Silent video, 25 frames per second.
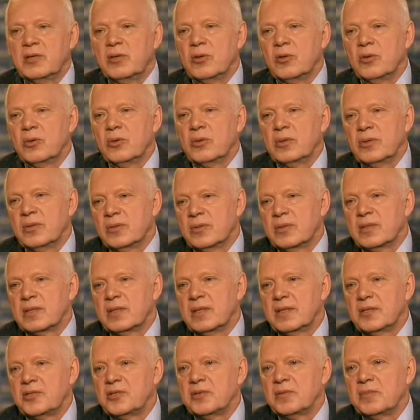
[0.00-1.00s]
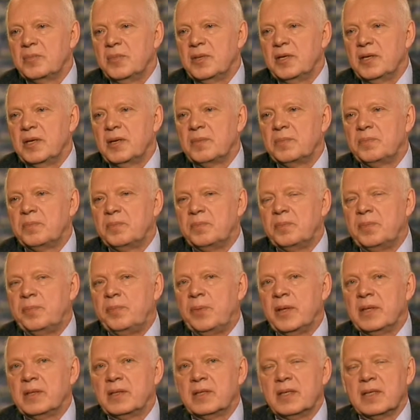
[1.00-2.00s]
значит, меня
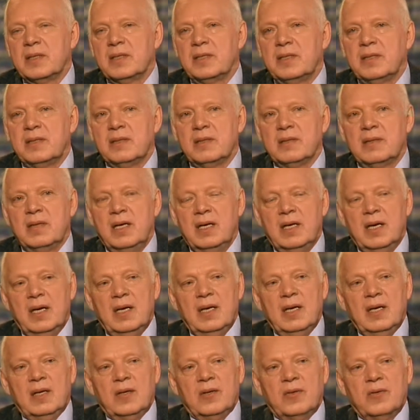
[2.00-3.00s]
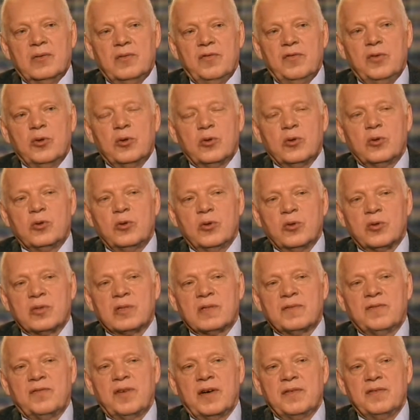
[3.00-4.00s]
пригласил, он вел курс в
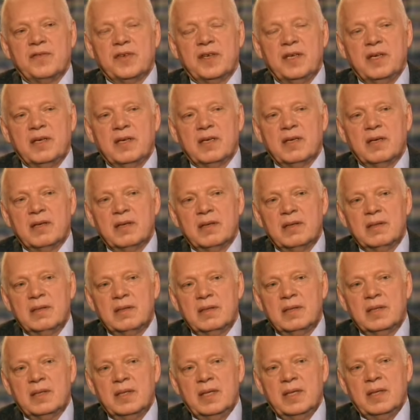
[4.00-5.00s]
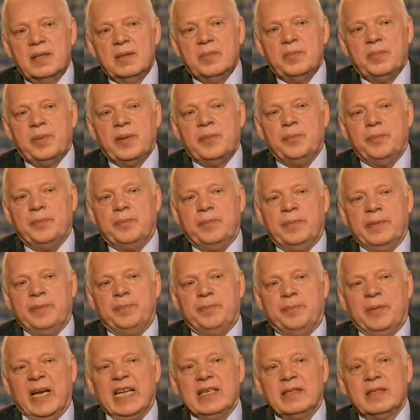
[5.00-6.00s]
Авгике, при при
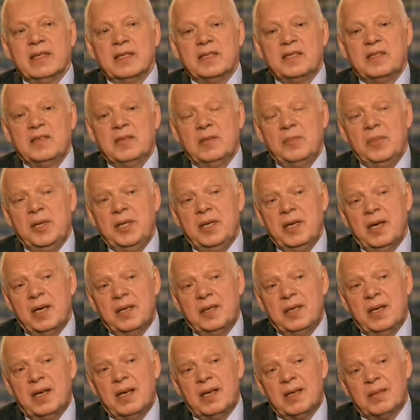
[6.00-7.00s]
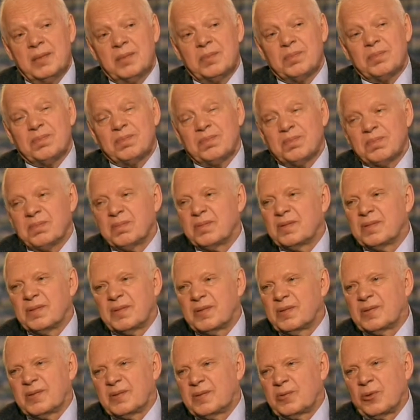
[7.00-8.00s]
пригласил меня, я с
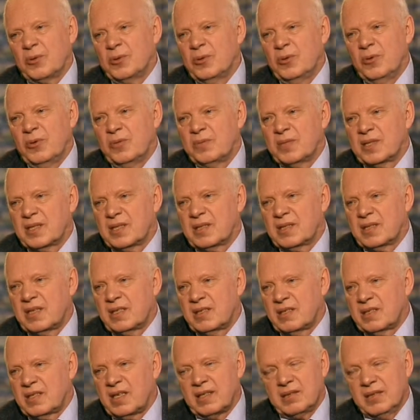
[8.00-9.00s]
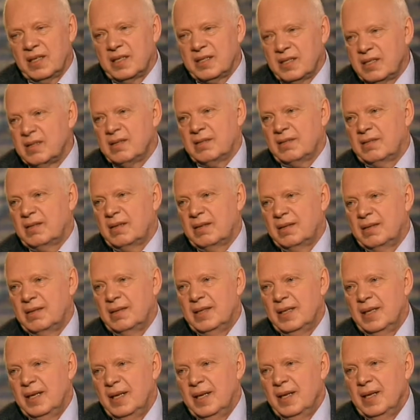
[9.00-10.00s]
трудом согласился.
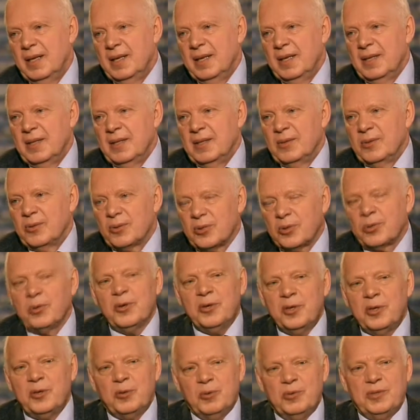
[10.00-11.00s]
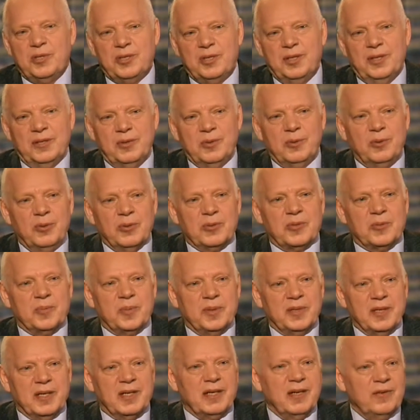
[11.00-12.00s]
Ну что их учить, господи, кого
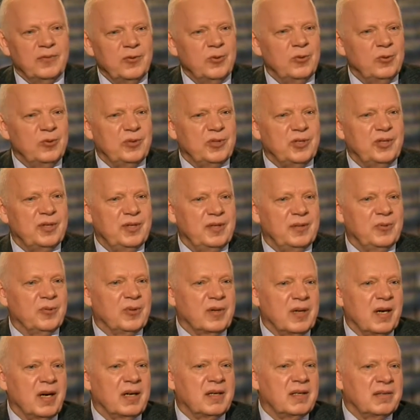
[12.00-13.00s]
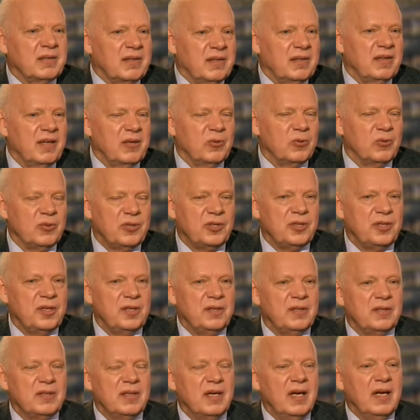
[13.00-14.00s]
учить, ну как это я учить?
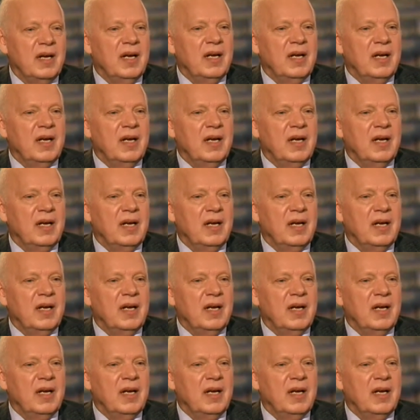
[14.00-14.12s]
Но